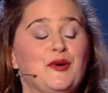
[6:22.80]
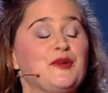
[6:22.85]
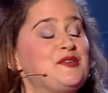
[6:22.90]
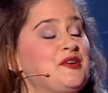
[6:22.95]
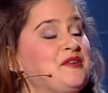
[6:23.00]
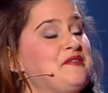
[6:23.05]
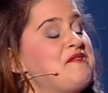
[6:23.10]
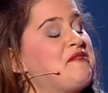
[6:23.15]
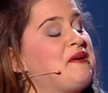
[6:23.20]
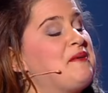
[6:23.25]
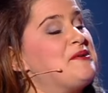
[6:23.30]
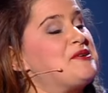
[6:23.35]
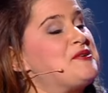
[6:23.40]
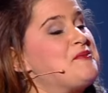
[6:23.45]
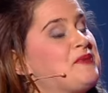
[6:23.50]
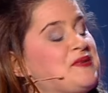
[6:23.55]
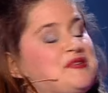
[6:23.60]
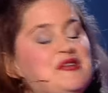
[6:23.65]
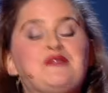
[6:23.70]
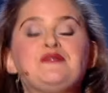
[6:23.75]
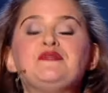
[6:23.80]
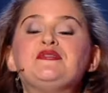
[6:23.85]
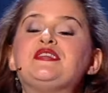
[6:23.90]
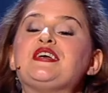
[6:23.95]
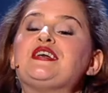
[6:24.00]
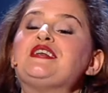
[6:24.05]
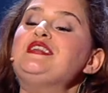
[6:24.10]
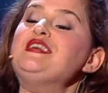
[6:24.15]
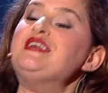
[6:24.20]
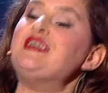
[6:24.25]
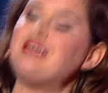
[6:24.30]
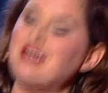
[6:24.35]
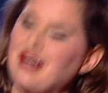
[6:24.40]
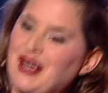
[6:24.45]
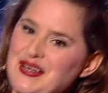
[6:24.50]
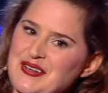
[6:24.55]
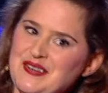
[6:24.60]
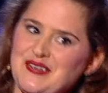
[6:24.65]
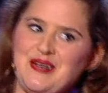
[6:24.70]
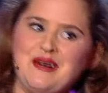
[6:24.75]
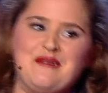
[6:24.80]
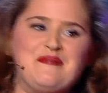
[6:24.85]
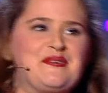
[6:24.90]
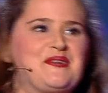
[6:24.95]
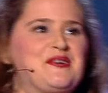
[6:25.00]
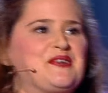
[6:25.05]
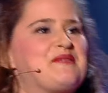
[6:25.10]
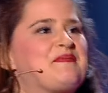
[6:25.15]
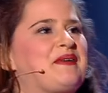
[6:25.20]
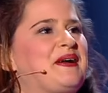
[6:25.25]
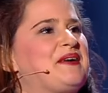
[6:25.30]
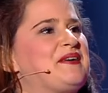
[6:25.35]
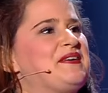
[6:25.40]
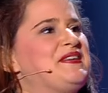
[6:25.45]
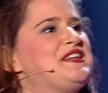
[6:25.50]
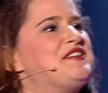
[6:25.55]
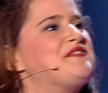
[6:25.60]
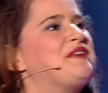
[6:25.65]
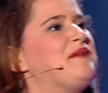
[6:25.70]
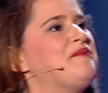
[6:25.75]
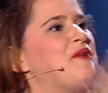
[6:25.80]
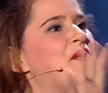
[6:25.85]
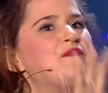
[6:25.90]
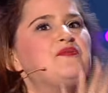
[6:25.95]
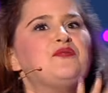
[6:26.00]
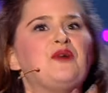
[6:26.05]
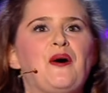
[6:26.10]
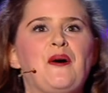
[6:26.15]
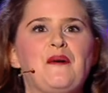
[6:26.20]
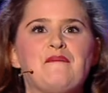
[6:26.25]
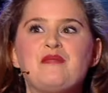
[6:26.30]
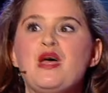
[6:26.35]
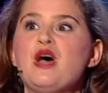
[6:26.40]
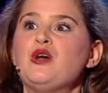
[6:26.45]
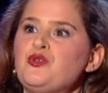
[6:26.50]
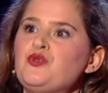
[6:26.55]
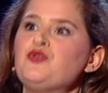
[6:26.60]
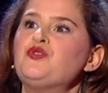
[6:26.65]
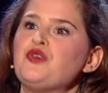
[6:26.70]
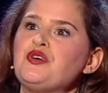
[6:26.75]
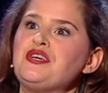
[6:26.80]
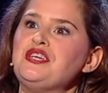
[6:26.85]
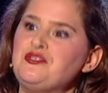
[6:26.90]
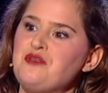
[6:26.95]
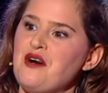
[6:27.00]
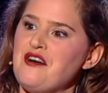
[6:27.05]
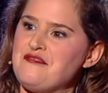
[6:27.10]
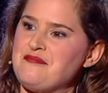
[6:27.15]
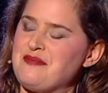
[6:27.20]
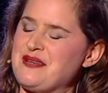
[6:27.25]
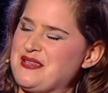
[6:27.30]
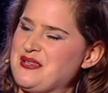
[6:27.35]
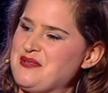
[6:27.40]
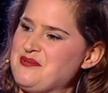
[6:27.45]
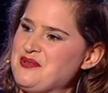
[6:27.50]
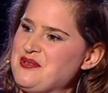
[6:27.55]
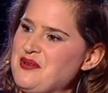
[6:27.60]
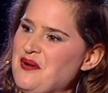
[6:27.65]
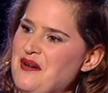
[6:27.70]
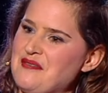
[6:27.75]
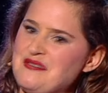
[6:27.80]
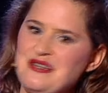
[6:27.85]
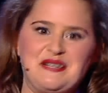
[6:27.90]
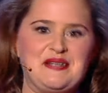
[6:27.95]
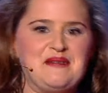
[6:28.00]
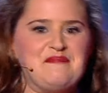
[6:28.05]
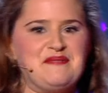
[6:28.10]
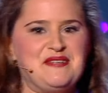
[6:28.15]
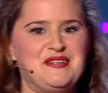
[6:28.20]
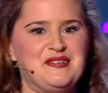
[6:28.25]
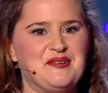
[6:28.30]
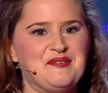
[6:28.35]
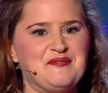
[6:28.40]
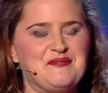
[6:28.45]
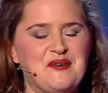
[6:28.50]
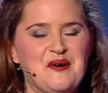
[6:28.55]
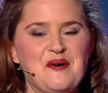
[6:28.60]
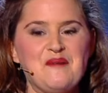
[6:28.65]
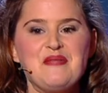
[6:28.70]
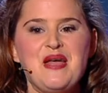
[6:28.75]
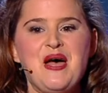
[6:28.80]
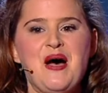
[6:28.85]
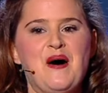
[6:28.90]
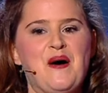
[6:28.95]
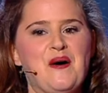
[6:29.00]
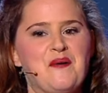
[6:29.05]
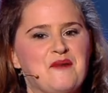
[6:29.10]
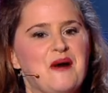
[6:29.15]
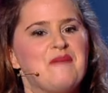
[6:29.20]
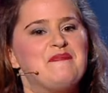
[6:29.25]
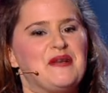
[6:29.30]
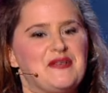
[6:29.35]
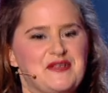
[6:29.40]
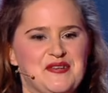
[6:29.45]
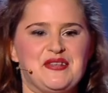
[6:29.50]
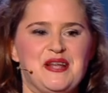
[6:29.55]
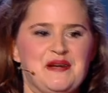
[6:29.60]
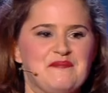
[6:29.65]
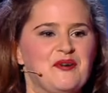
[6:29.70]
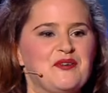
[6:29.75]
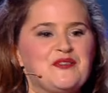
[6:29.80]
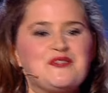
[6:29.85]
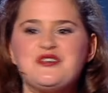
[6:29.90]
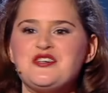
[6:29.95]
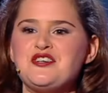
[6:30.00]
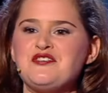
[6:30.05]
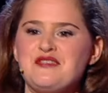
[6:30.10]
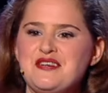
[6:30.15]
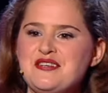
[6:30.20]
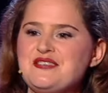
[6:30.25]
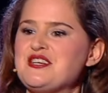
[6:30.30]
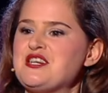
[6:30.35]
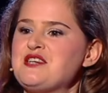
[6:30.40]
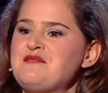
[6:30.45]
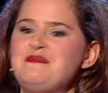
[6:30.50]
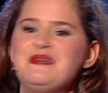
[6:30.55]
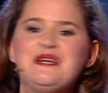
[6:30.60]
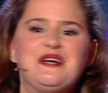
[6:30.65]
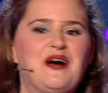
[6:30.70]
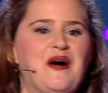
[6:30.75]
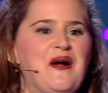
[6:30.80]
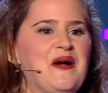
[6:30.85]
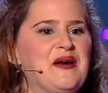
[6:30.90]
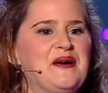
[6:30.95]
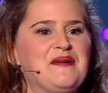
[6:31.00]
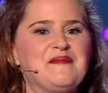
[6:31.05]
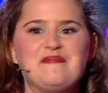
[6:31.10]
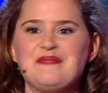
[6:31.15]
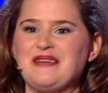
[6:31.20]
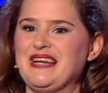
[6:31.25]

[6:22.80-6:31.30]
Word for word: survivre, eh ben, je possède une technique très simple que je préconise vraiment pour euh, tous ceux qui doivent passer du temps avec des petits-enfants. Euh, moi, personnellement, ce que je fais, c'est que je picole.